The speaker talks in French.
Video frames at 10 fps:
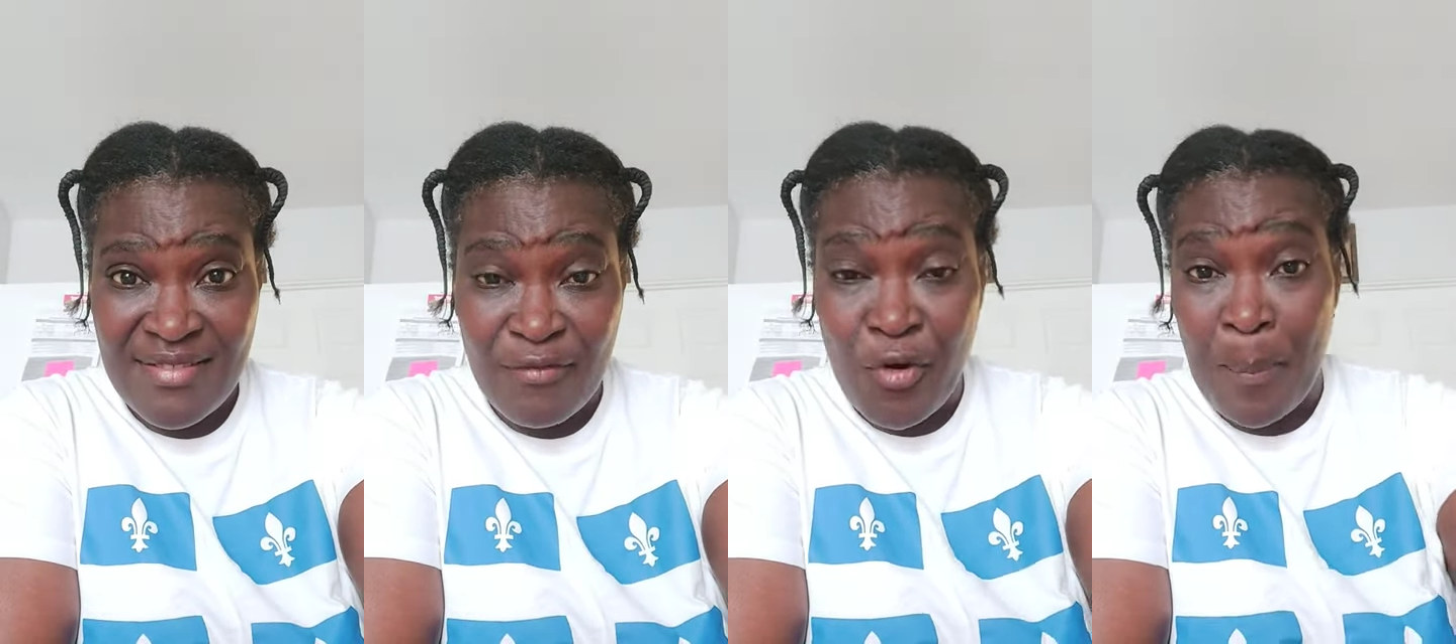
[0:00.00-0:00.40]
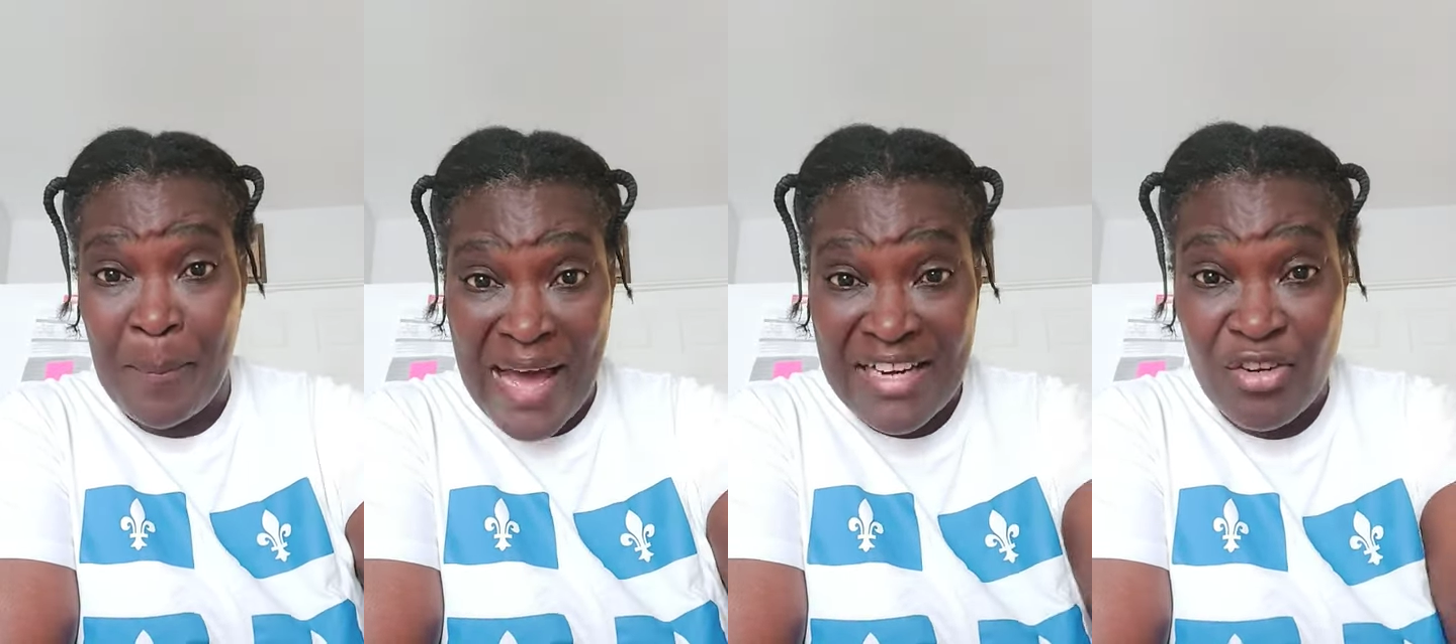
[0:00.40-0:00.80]
vos
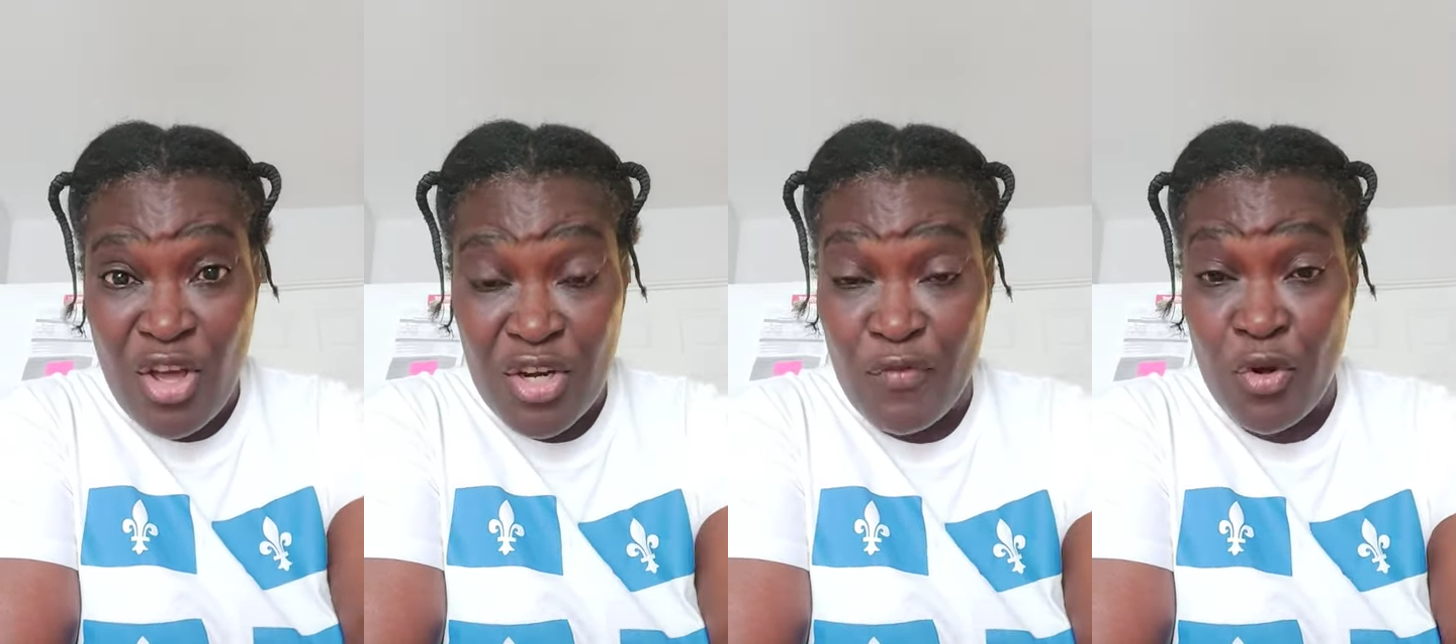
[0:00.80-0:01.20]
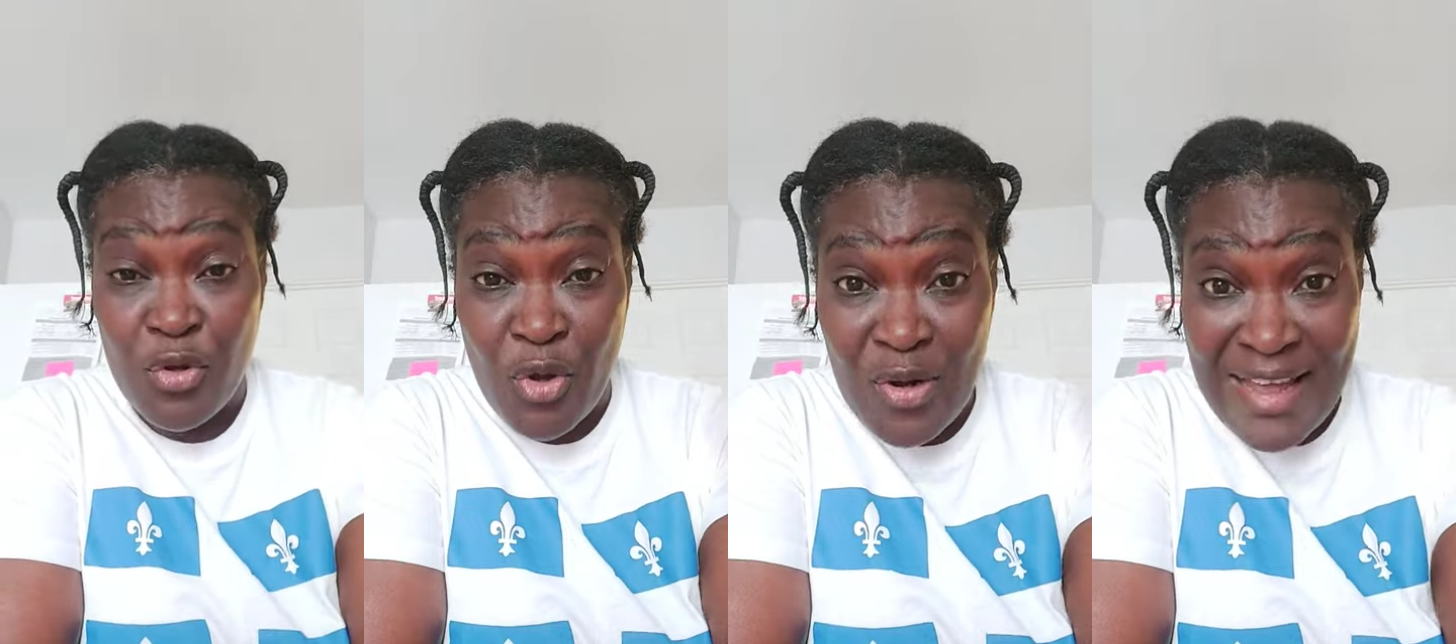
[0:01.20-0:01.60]
parleurs et vos
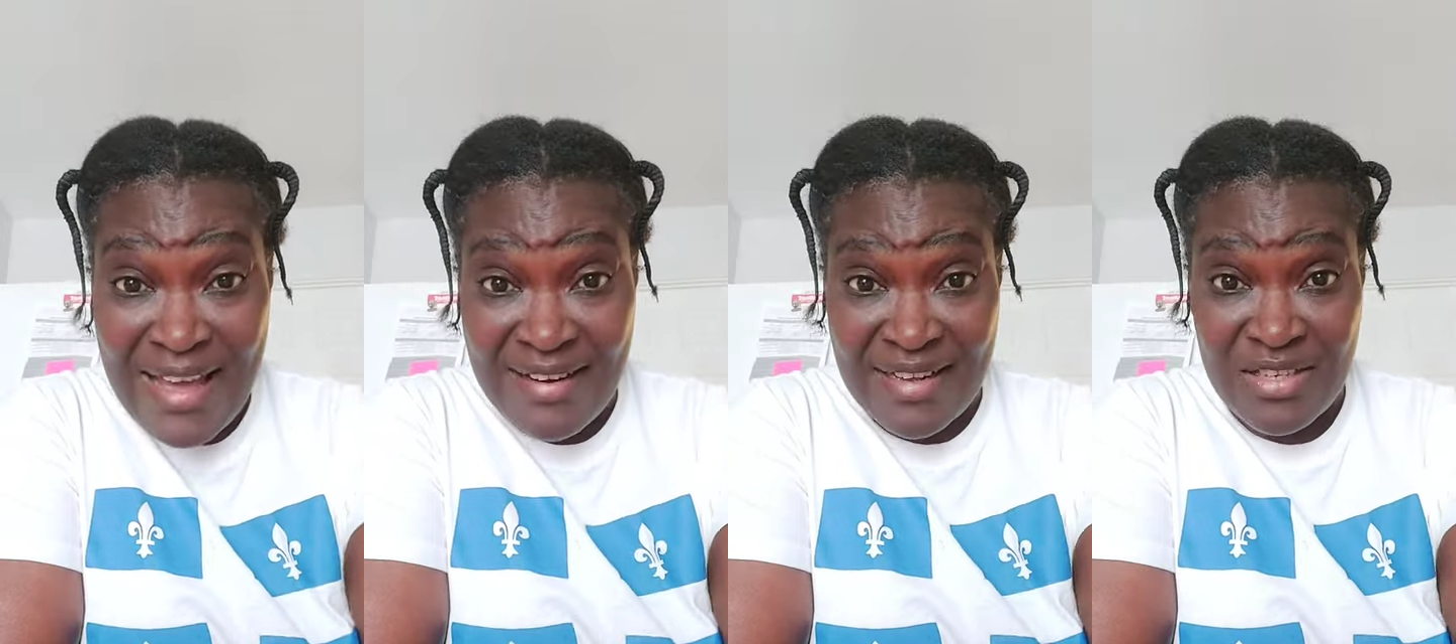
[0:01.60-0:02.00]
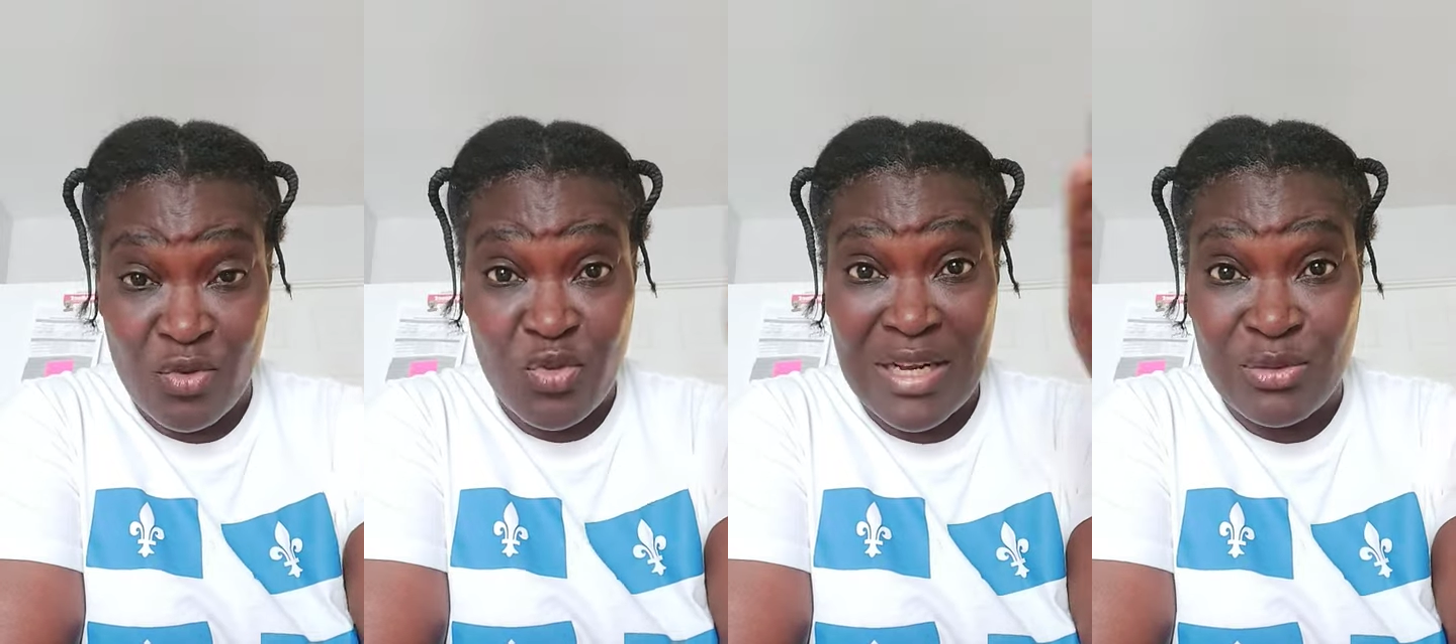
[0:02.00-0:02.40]
gueulards
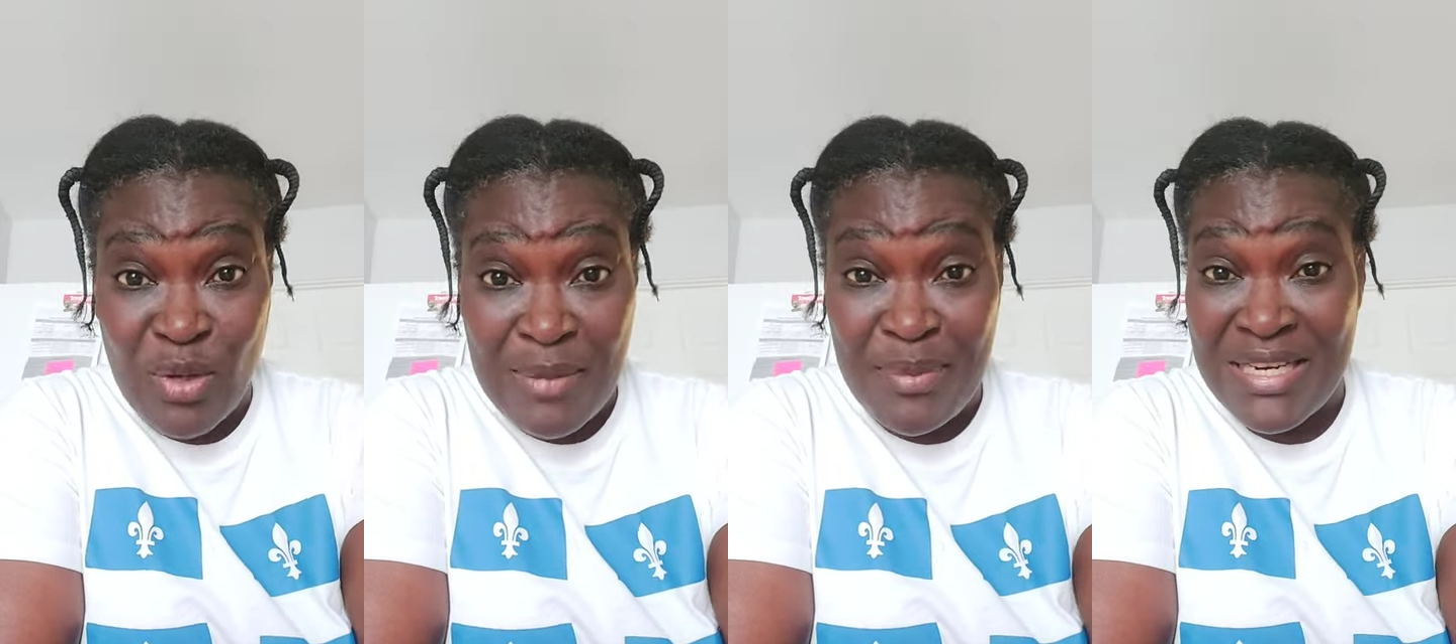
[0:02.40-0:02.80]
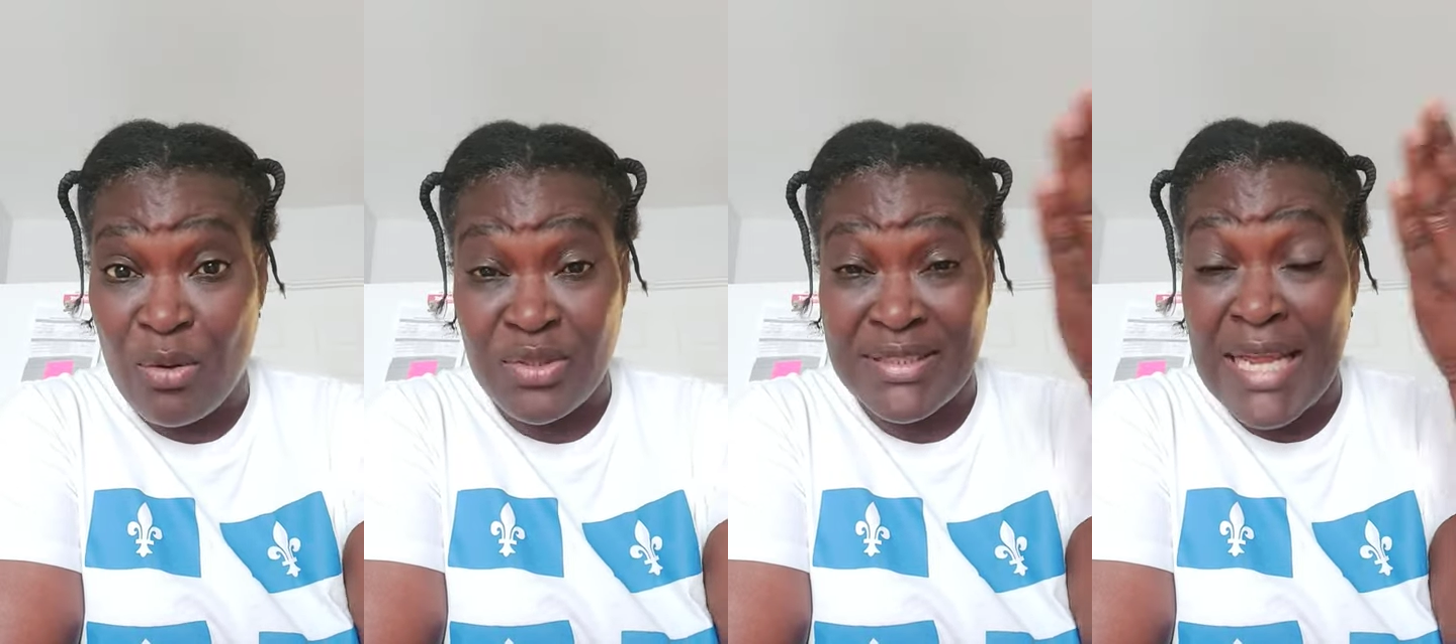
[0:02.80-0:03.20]
sont sur la toile et puis ils
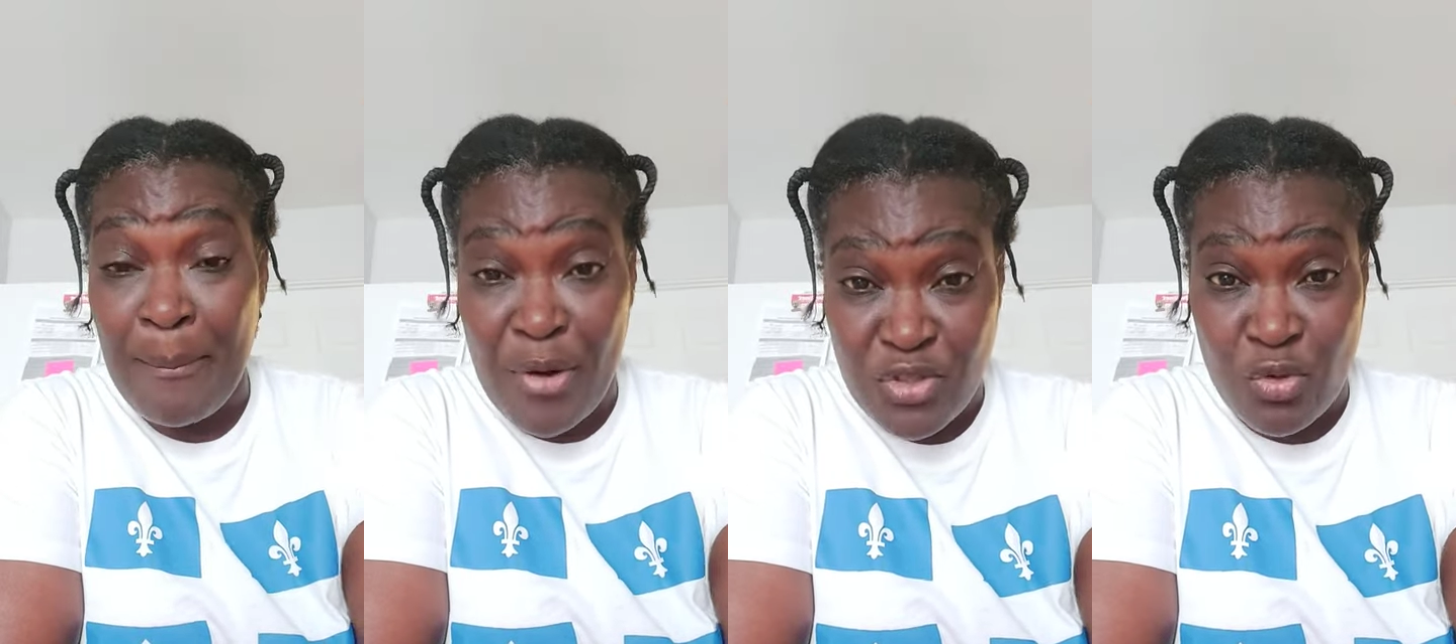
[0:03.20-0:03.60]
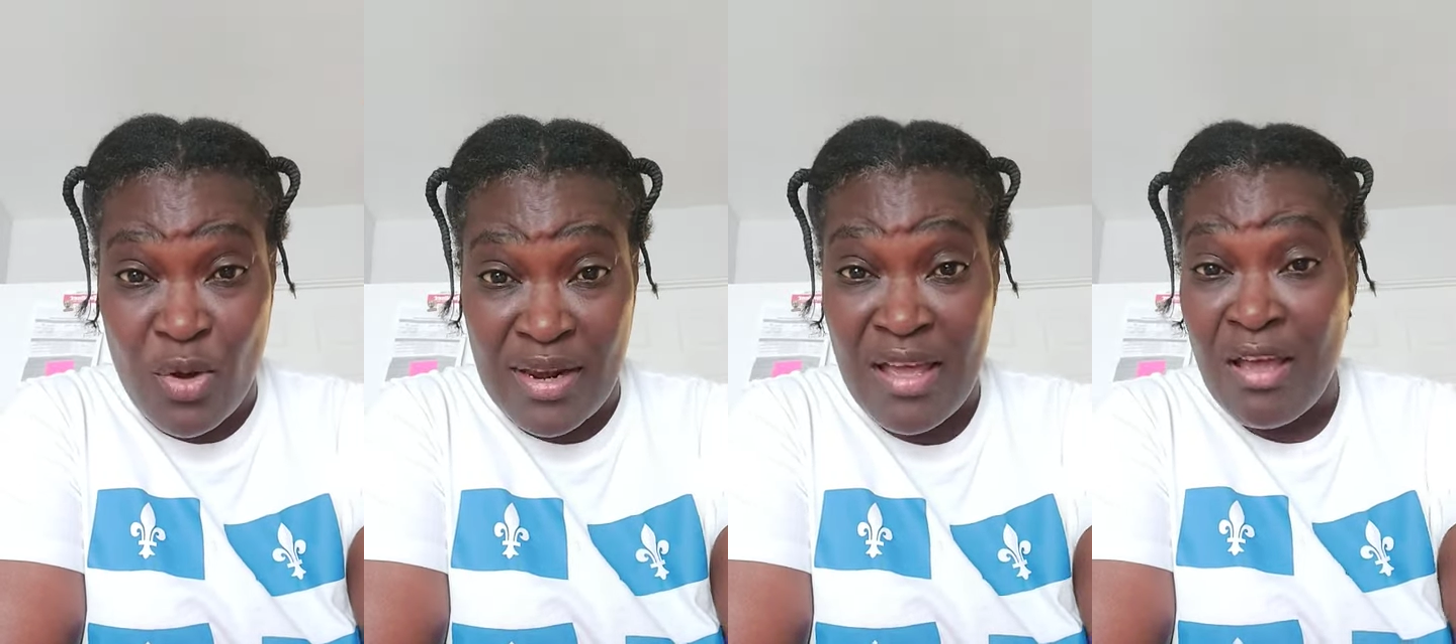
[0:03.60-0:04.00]
racontent n'importe
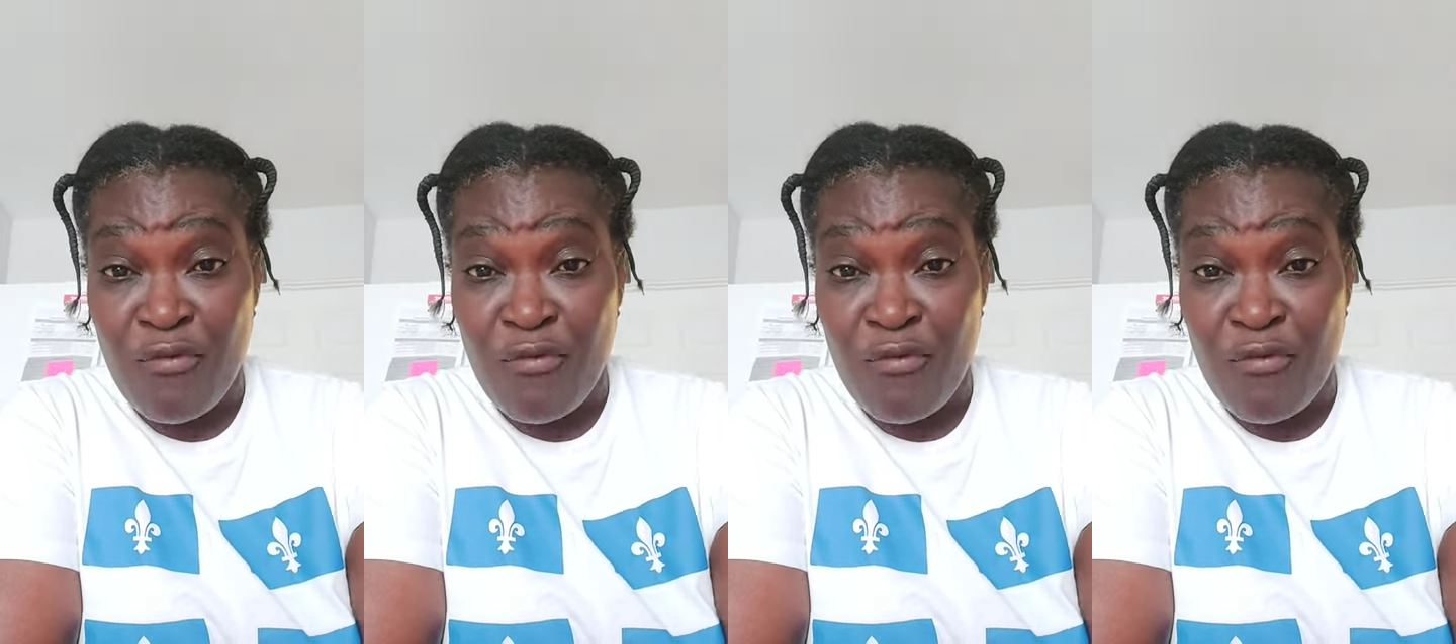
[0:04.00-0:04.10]
quoi là.